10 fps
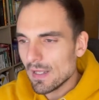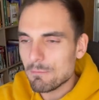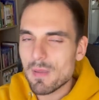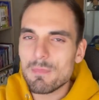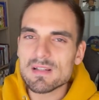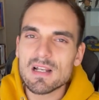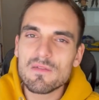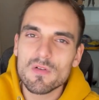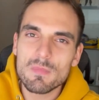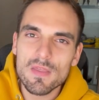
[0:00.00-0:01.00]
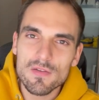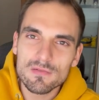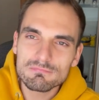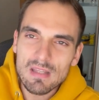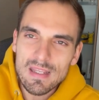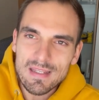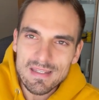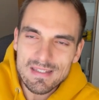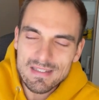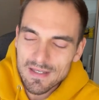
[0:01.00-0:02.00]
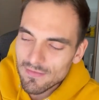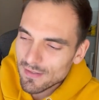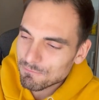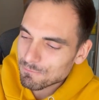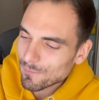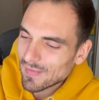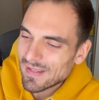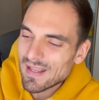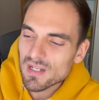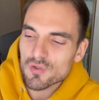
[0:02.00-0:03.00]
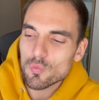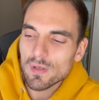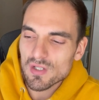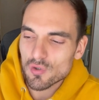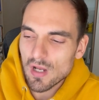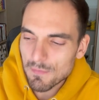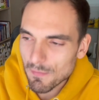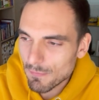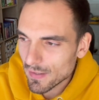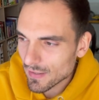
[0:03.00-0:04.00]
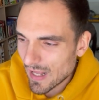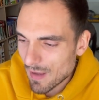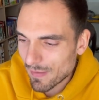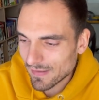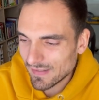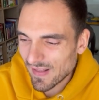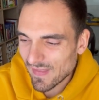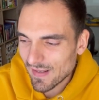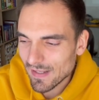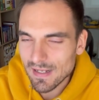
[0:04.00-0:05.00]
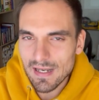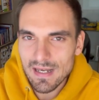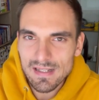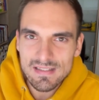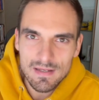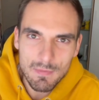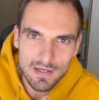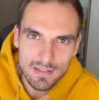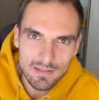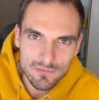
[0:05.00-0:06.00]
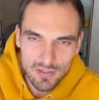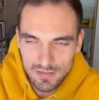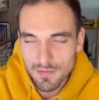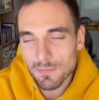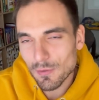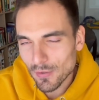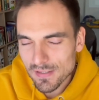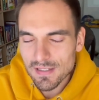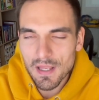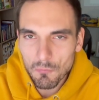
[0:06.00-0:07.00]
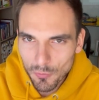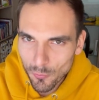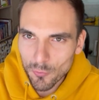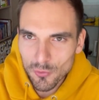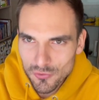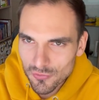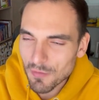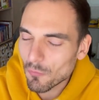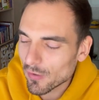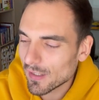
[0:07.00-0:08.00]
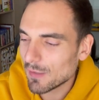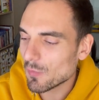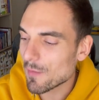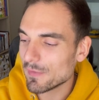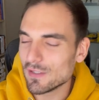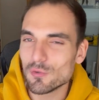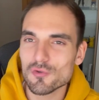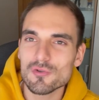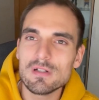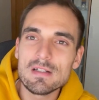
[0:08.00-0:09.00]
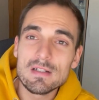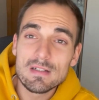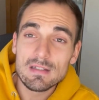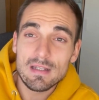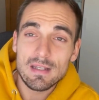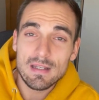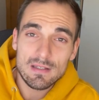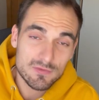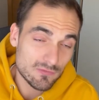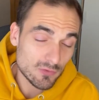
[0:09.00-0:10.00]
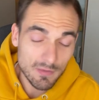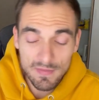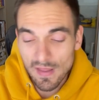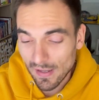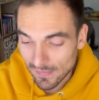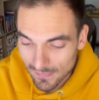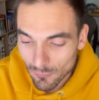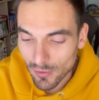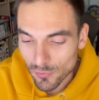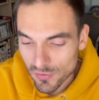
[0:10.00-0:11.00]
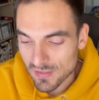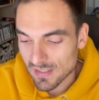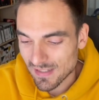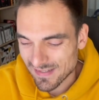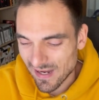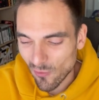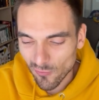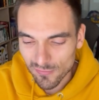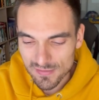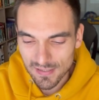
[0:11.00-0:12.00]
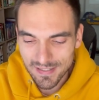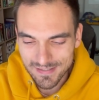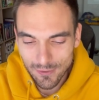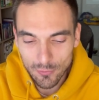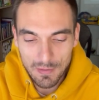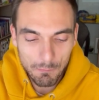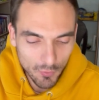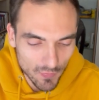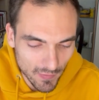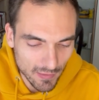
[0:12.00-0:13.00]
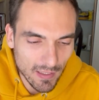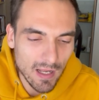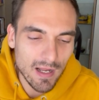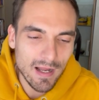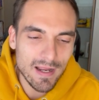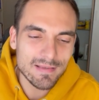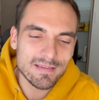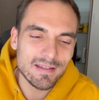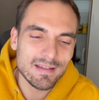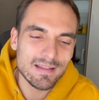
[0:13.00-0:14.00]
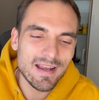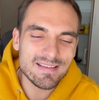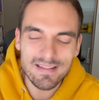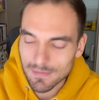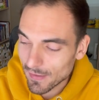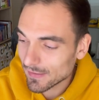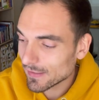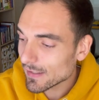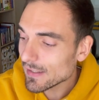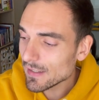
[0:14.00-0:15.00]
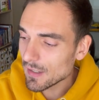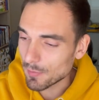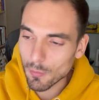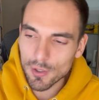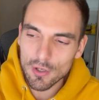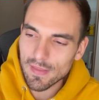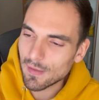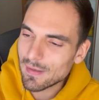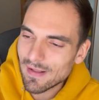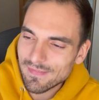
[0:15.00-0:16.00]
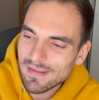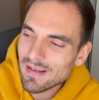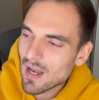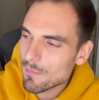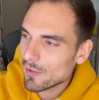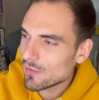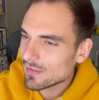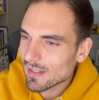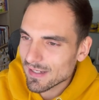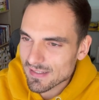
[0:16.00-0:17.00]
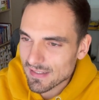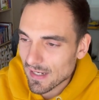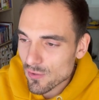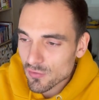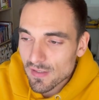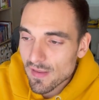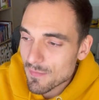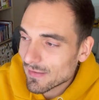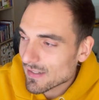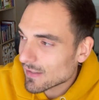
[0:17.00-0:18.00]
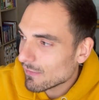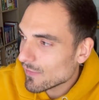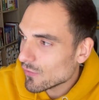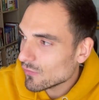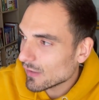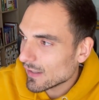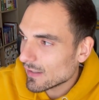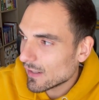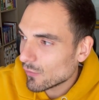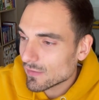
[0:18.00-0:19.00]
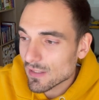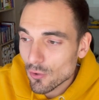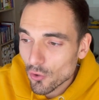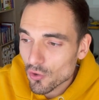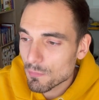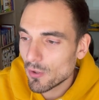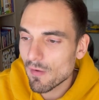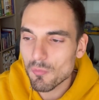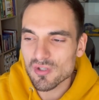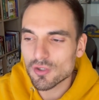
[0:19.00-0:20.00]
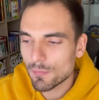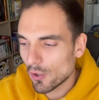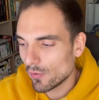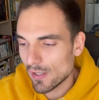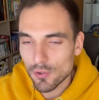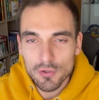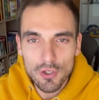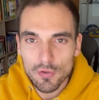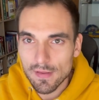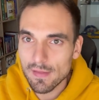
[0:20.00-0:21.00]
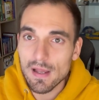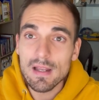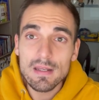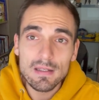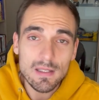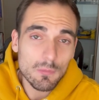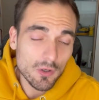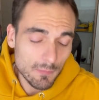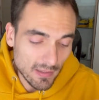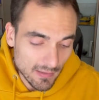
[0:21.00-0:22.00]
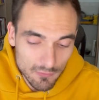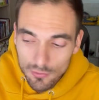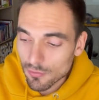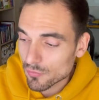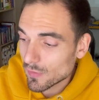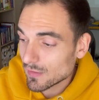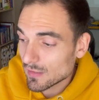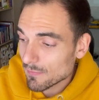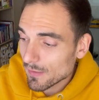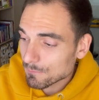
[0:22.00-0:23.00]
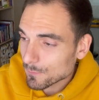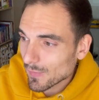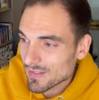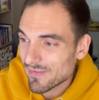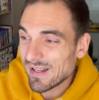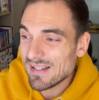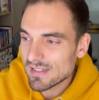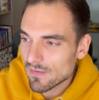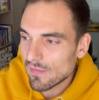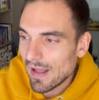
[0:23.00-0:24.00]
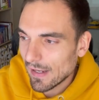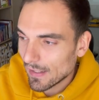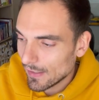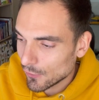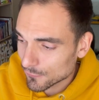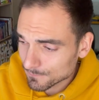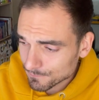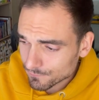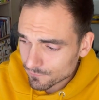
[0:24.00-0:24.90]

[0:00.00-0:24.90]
Me pasa la información y se ve que han hecho un queso camembert a partir de leche marina. O sea, el término leche es muy jugoso, es muy, muy apetitoso. Es otra vez adjetivos que no sé si se, corresponden a, este, a esta temática. Pero bueno, le dije, mira, dile a la periodista que sí, que no sé de qué me estás hablando, que creo que estáis locos, pero vamos a tope con ello, no tengo ni idea. Y bueno, me escribió sobre este tema. Se ve que el chef Ángel León,